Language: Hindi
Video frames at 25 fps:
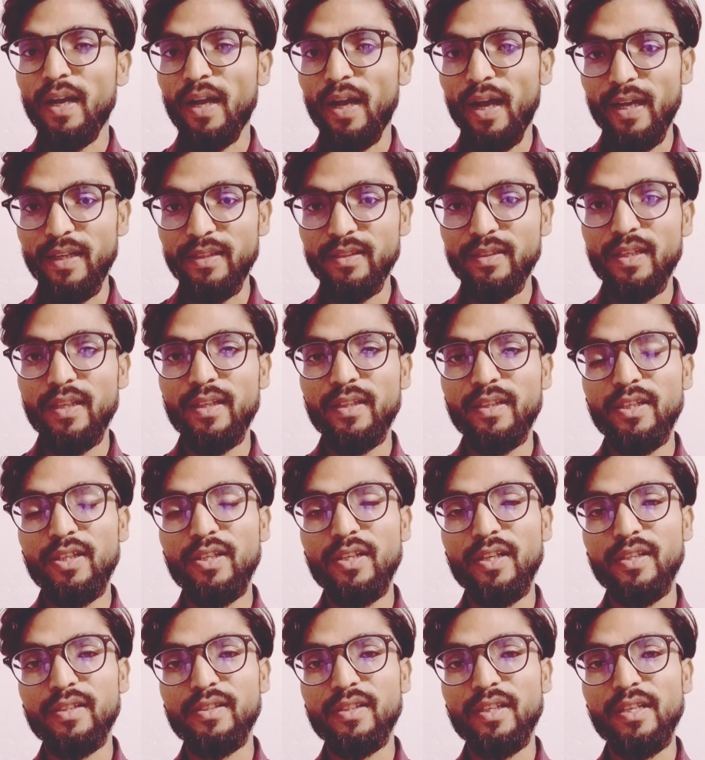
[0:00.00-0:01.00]
खास करके
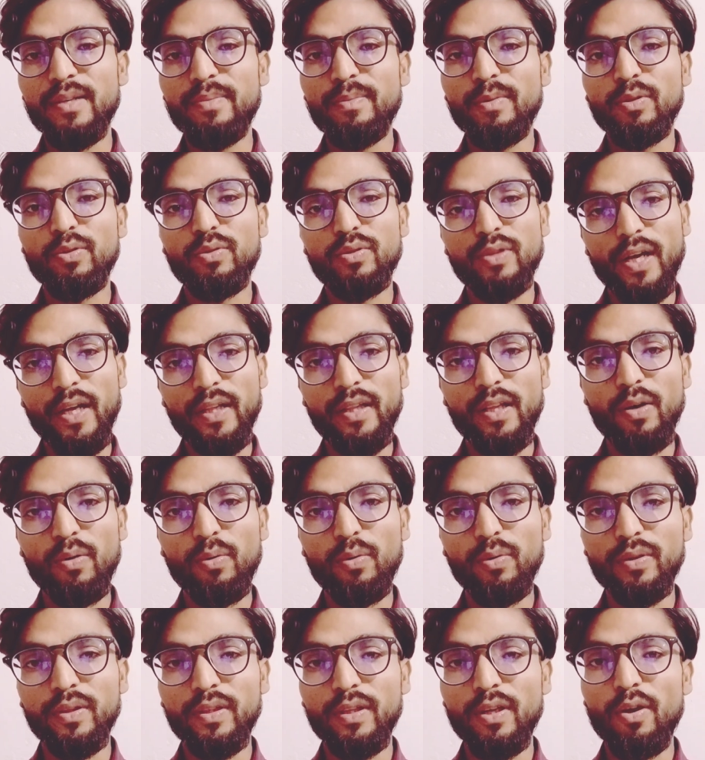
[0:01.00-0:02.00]
नर्सरी में तो ज़्यादा
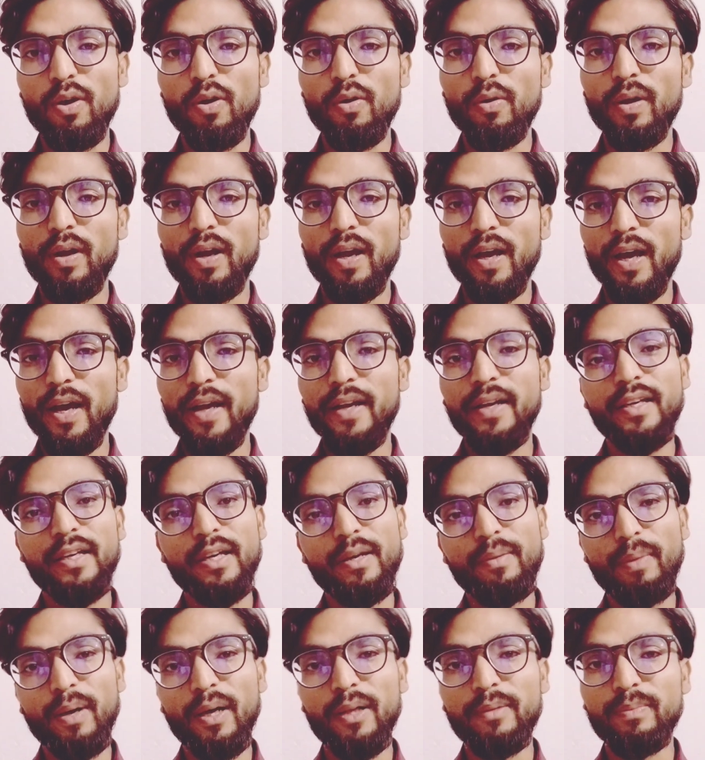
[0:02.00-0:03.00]
होती है और लगाने
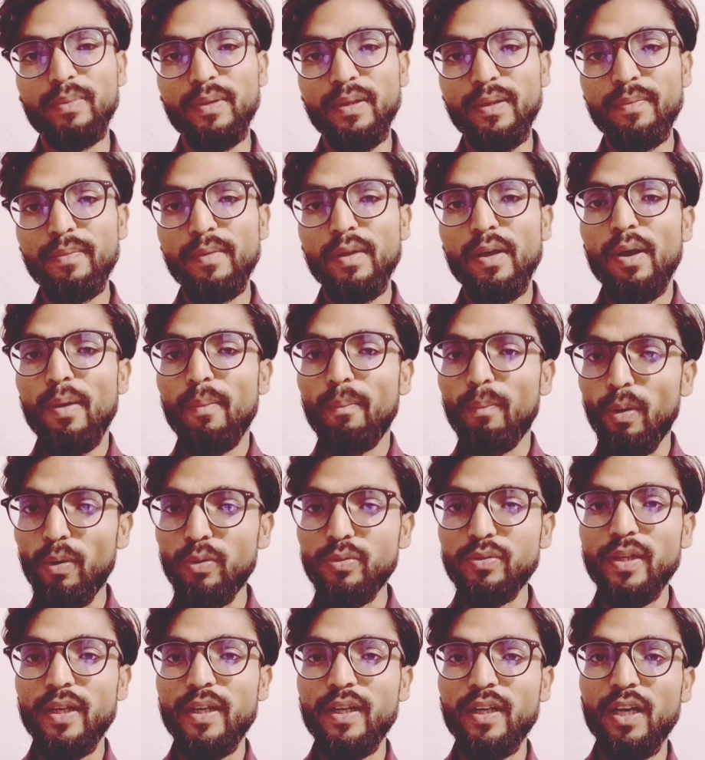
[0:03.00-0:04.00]
के बाद भी
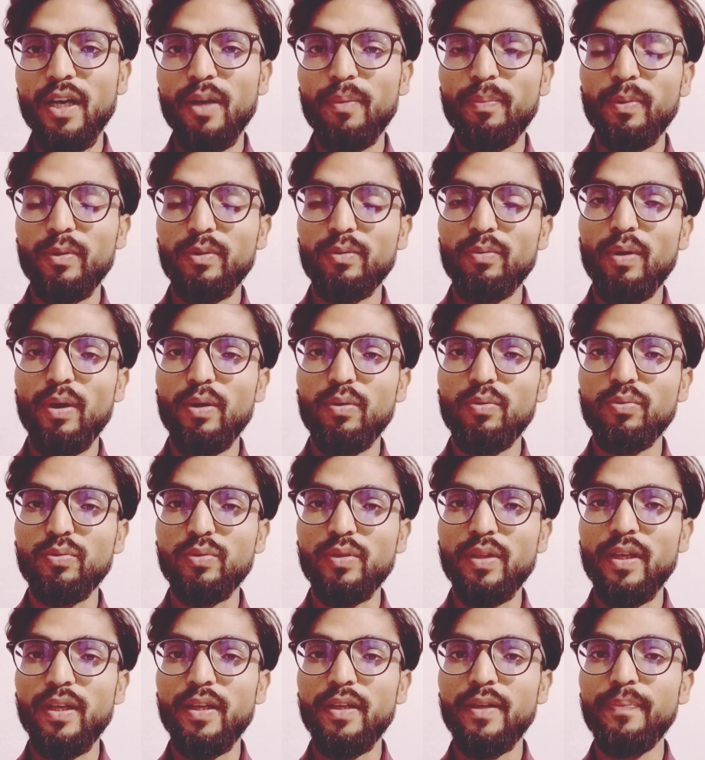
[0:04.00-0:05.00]
बहुत सारे खरपतवार
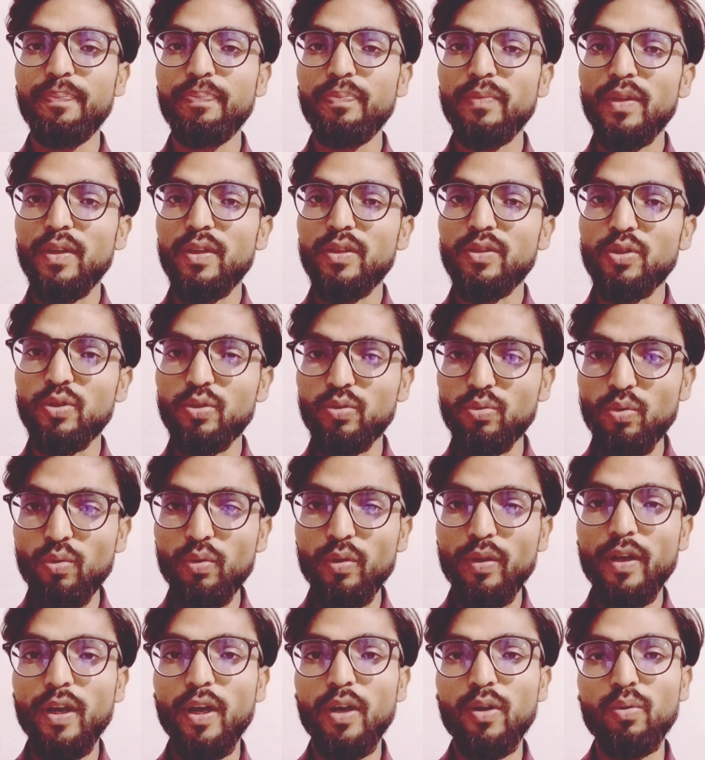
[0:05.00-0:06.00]
उगते हैं जिसको
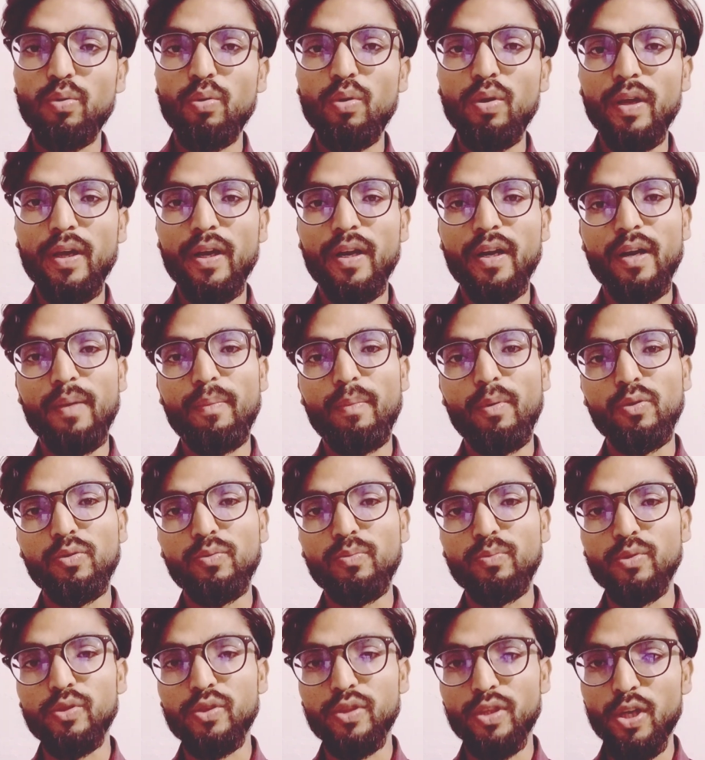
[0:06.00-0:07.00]
कि कंट्रोल करना
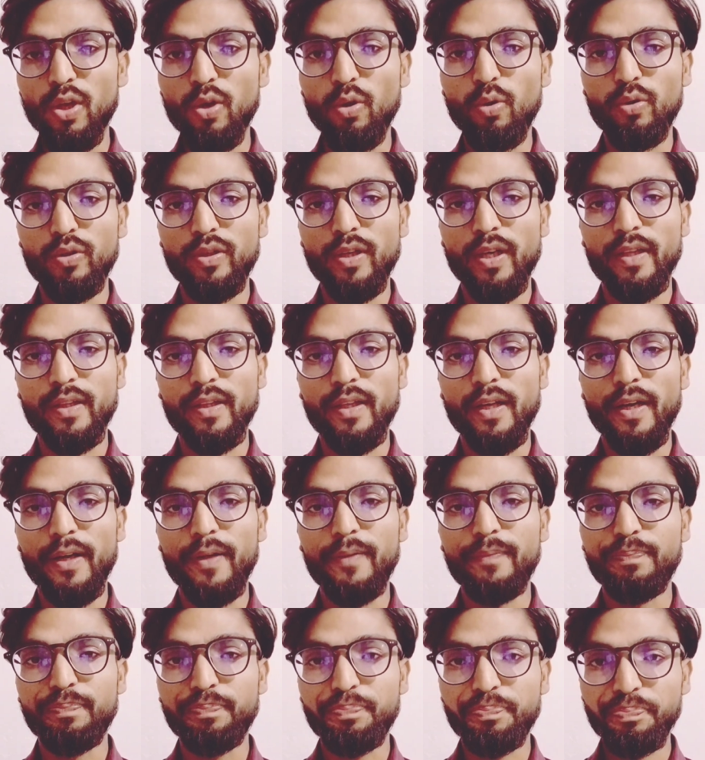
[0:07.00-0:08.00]
बहुत मुश्किल हो जाता है